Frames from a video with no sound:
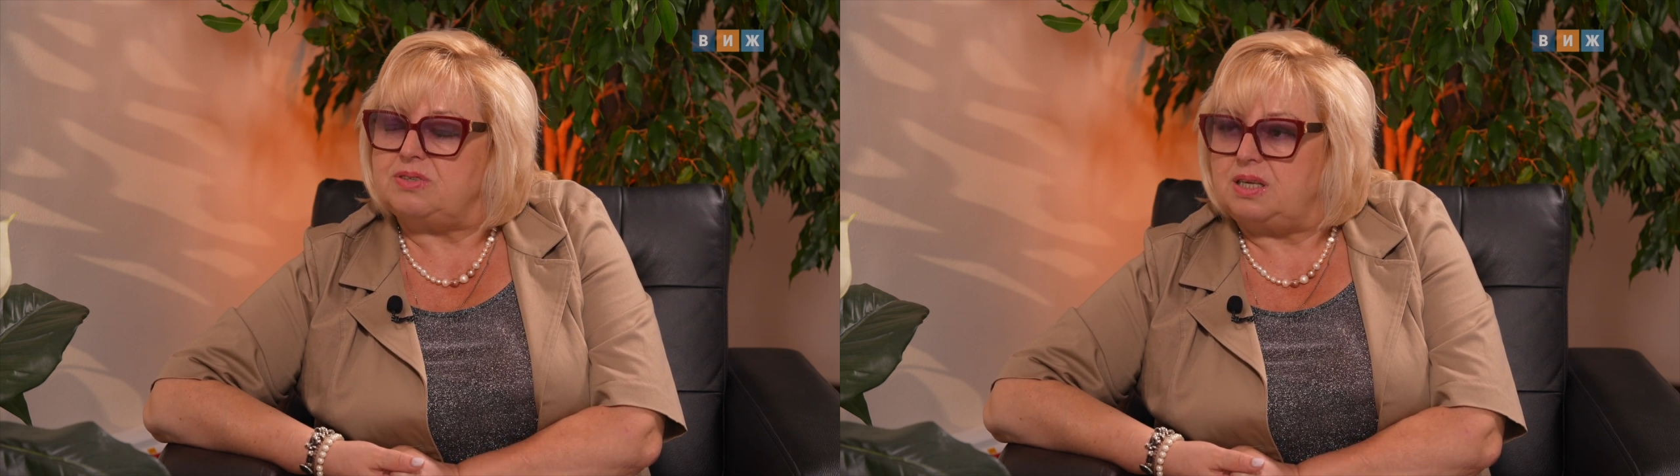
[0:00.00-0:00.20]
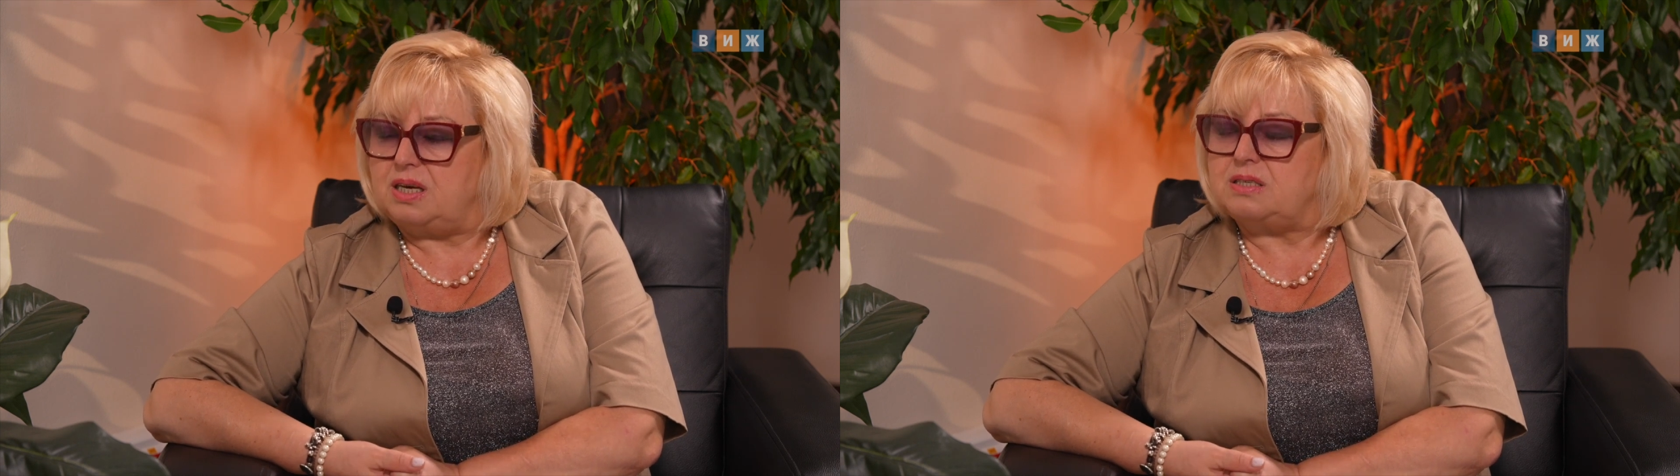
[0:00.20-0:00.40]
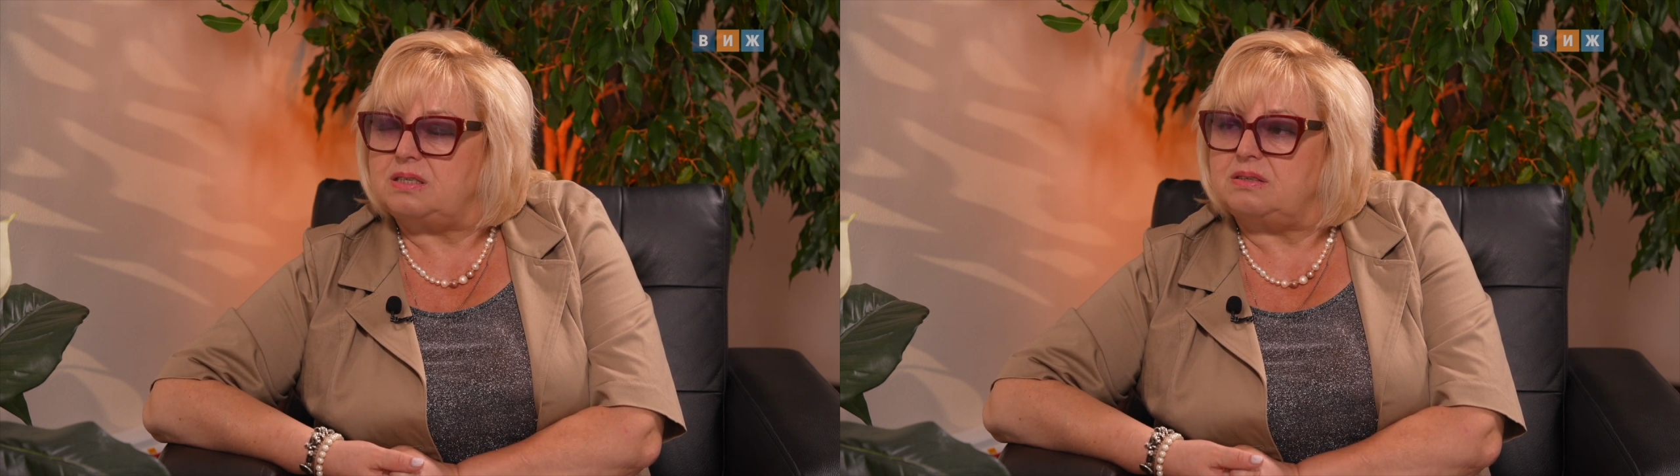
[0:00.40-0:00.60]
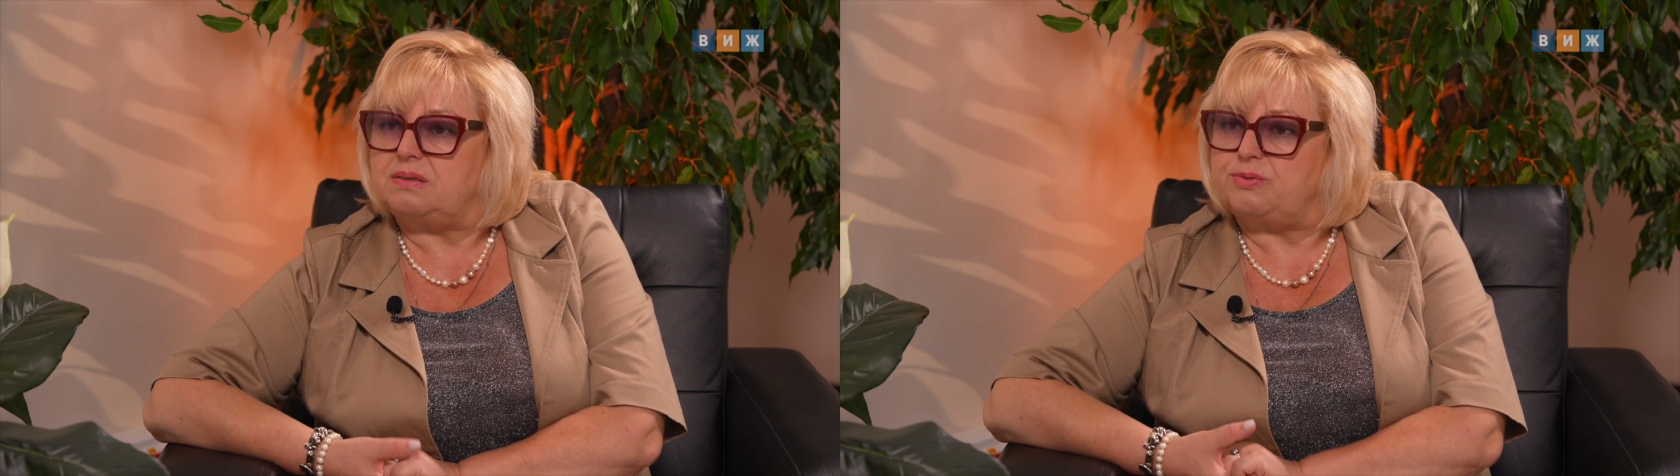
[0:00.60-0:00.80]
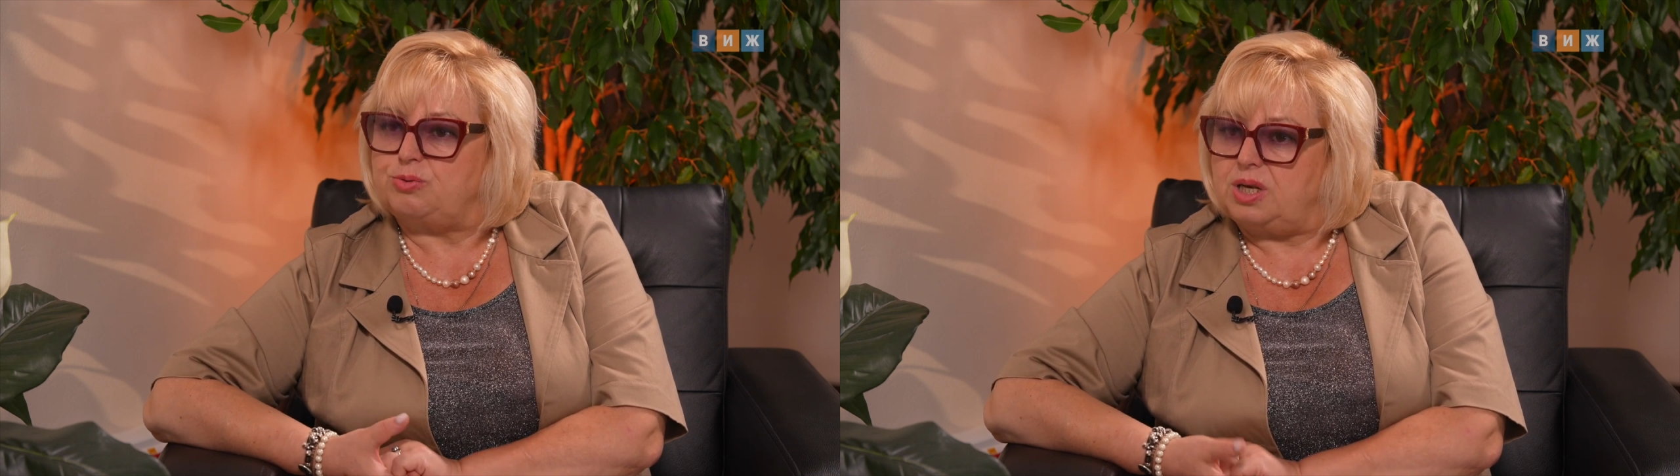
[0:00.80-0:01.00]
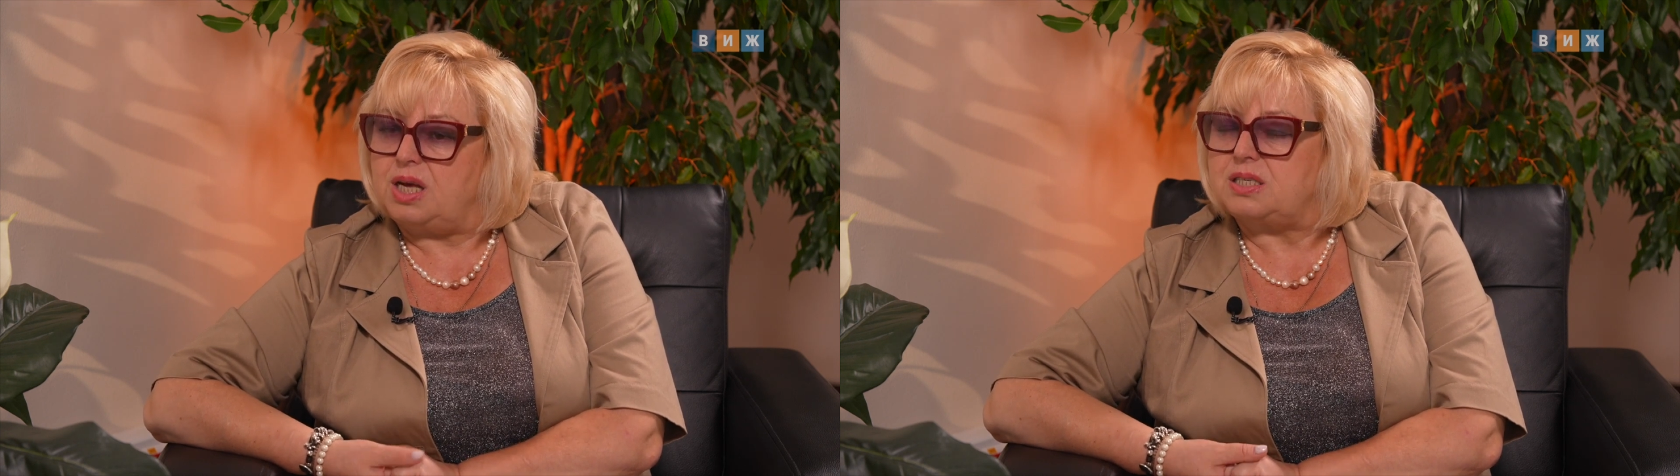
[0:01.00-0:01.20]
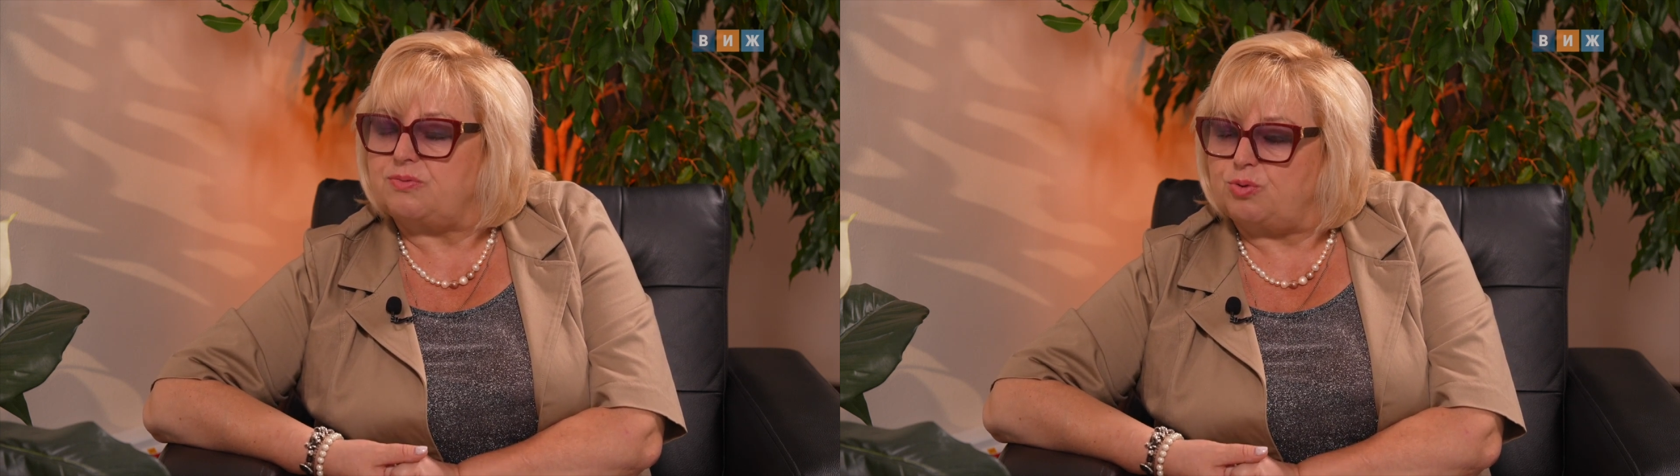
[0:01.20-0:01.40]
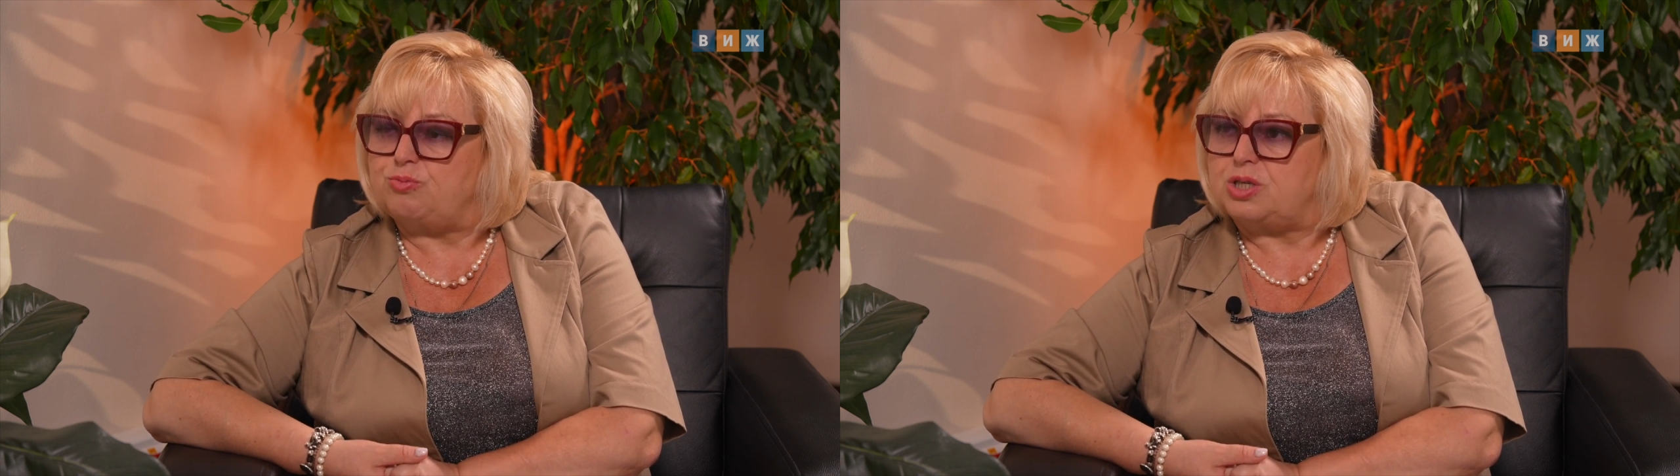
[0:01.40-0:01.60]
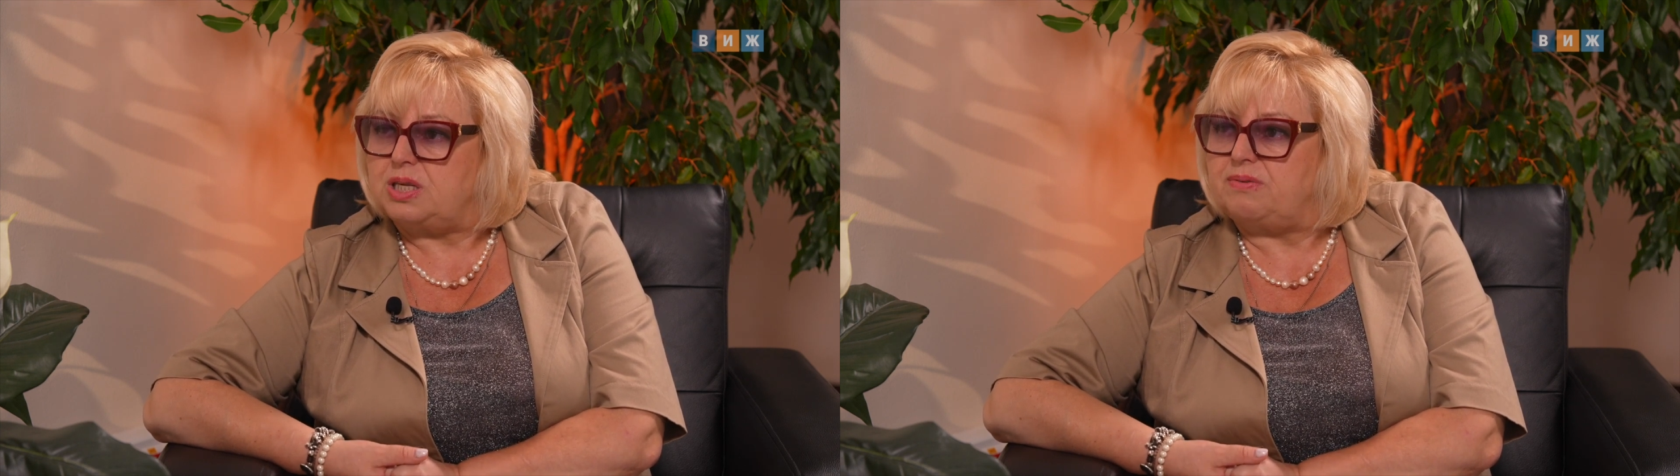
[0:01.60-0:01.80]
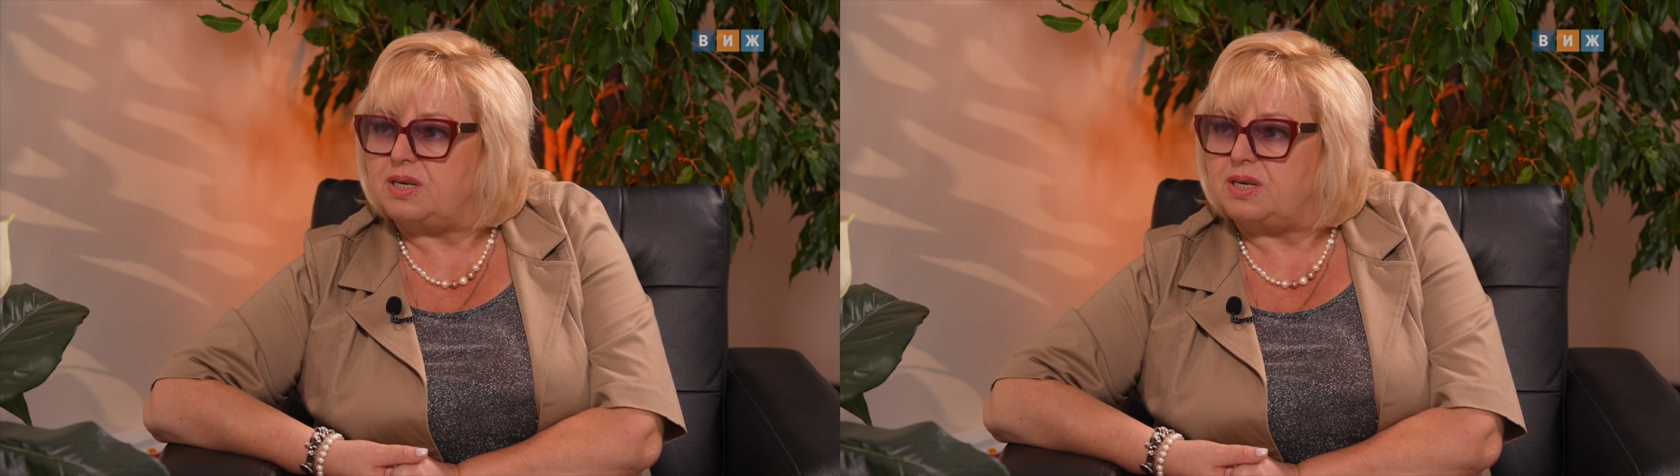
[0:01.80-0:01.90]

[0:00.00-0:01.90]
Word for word: выделяется, уделяется в том числе и